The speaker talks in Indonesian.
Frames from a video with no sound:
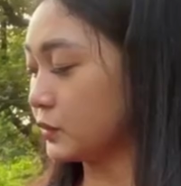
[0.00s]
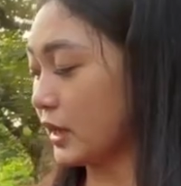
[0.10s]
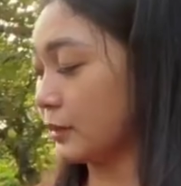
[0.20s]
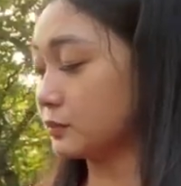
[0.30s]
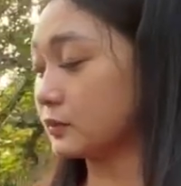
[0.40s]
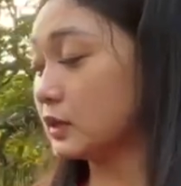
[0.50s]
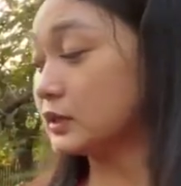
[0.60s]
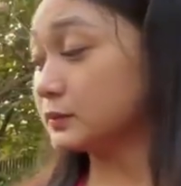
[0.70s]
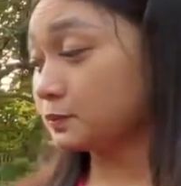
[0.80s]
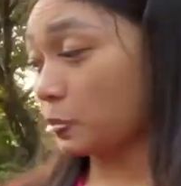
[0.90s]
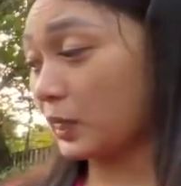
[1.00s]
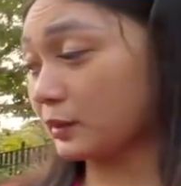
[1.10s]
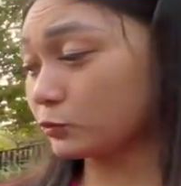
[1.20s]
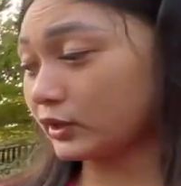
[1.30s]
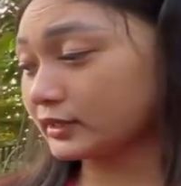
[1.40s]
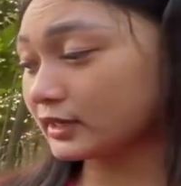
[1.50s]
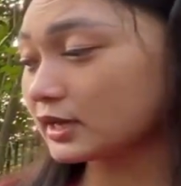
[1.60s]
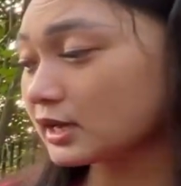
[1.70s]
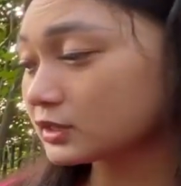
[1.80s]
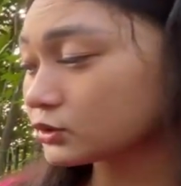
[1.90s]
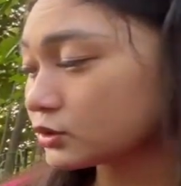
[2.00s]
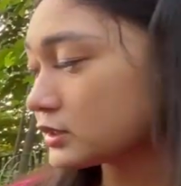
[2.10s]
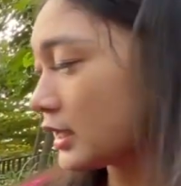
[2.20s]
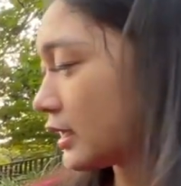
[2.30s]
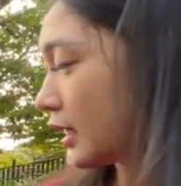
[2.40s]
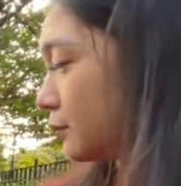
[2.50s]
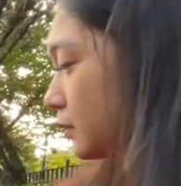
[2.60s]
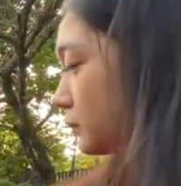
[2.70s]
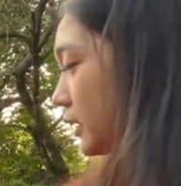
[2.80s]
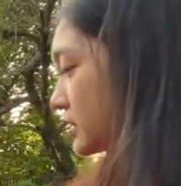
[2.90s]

BM BMW-nya, terus ada emblem